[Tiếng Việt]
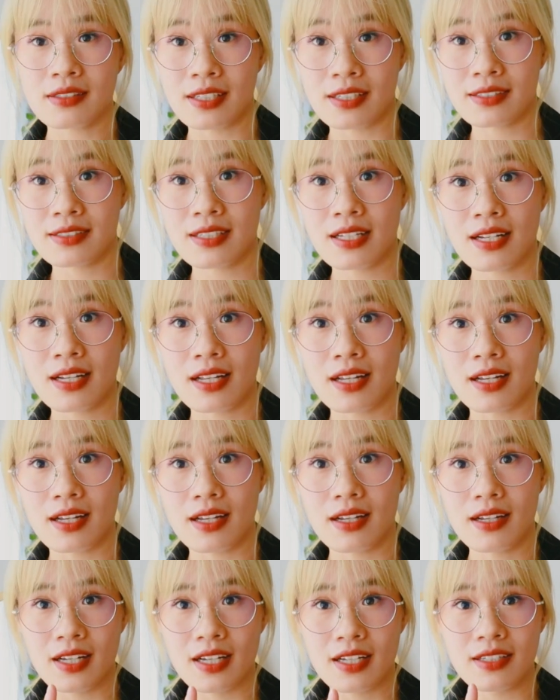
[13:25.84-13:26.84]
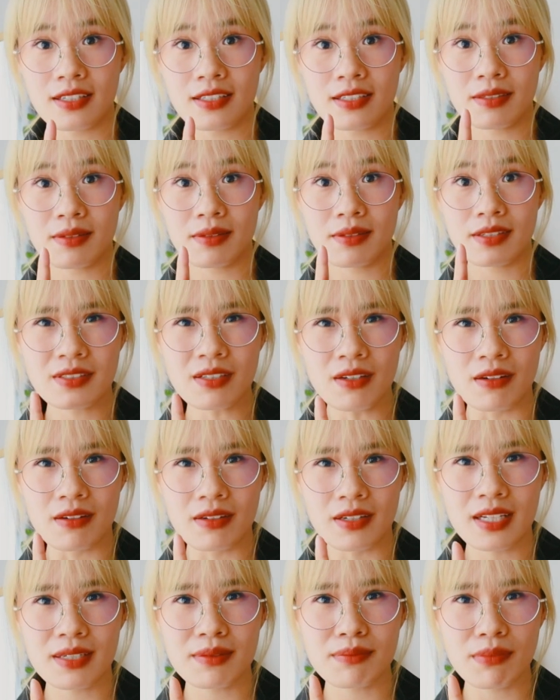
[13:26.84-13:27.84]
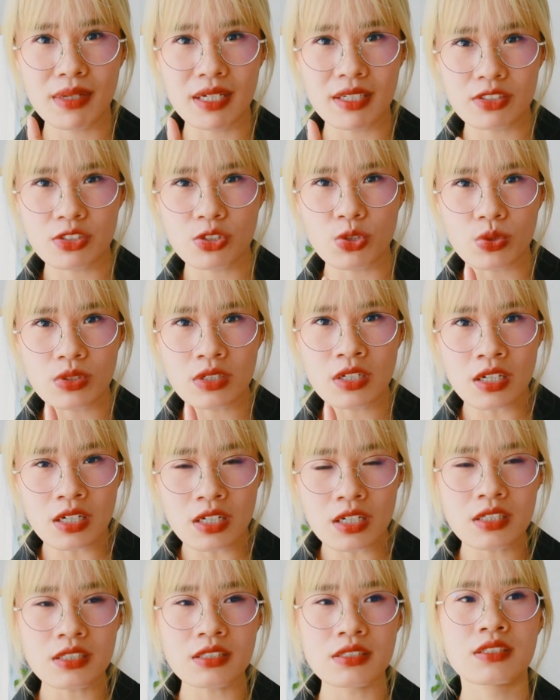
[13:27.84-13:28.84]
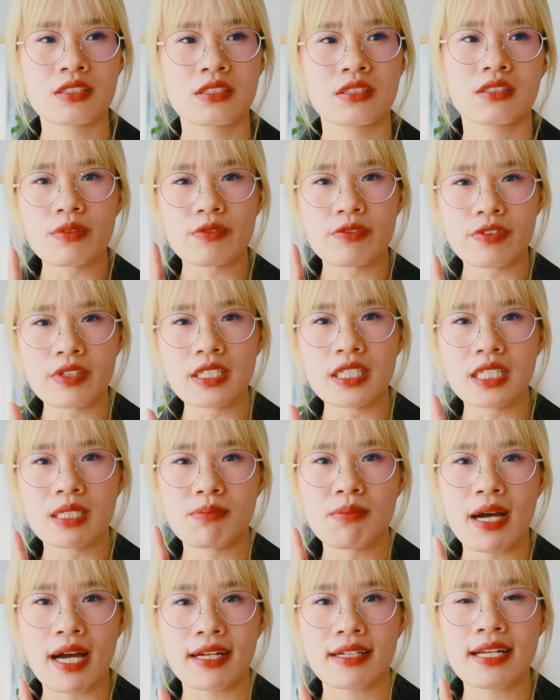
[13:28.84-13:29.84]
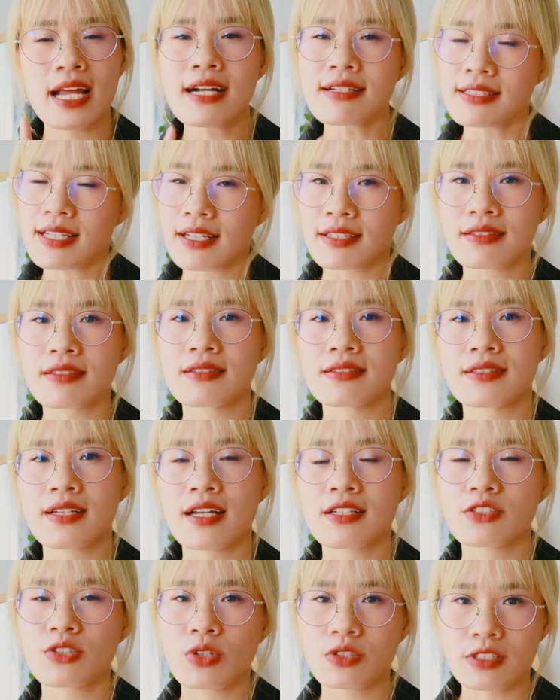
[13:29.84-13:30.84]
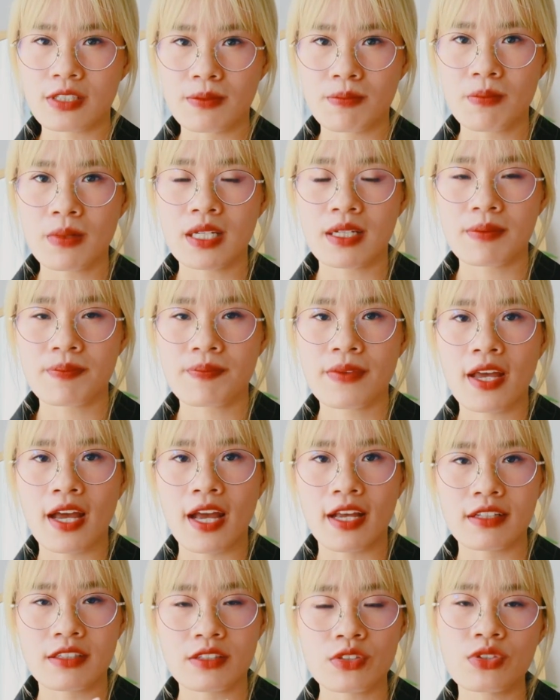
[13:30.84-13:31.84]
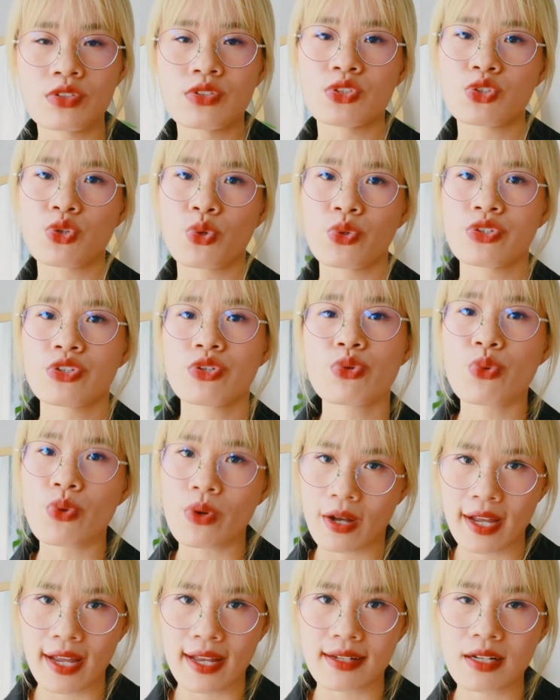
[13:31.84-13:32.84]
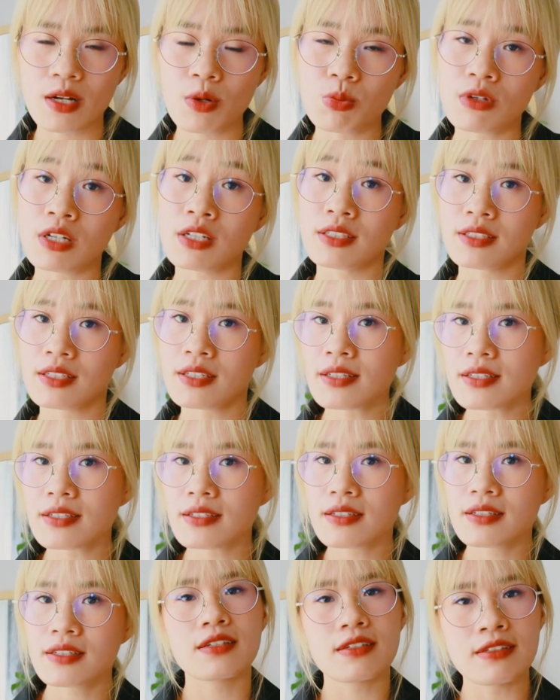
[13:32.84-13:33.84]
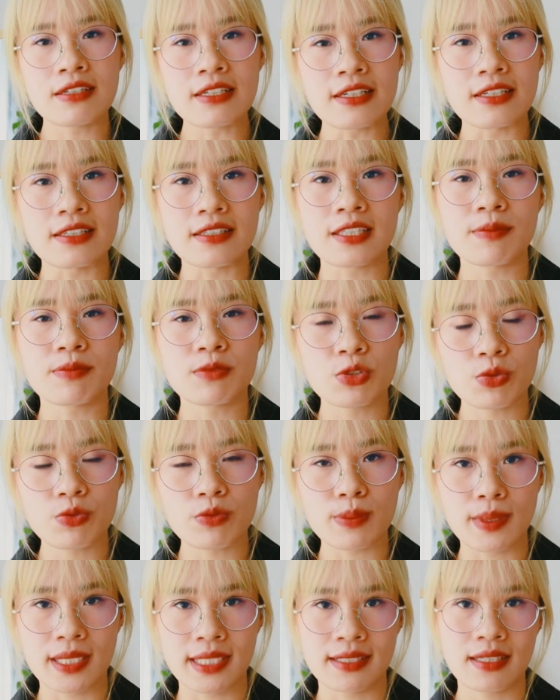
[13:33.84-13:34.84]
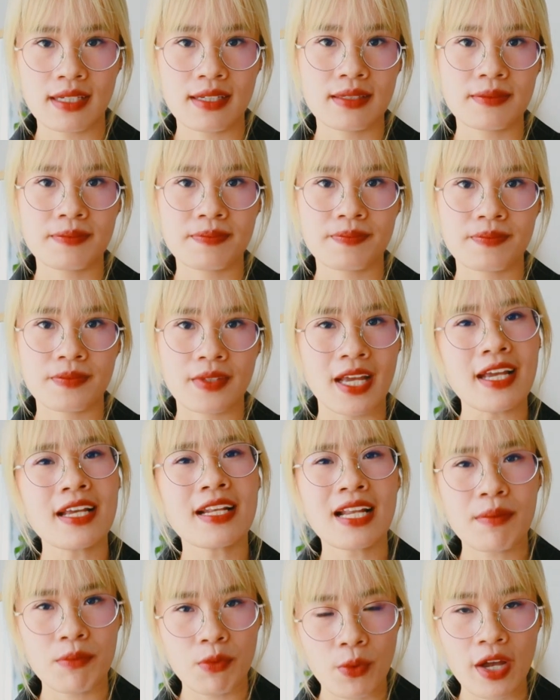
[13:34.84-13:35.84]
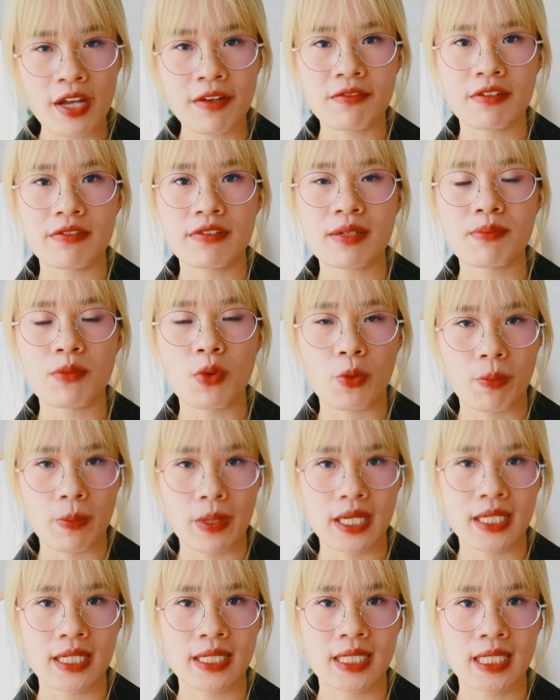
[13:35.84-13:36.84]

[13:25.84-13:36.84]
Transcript: thành ra là hãy trở nên bận rộn hơn vì bạn đang dành thời gian cho chính mình hãy từ chối những cuộc hẹn không cần thiết để tập trung vào bản thân hãy làm quen với việc một mình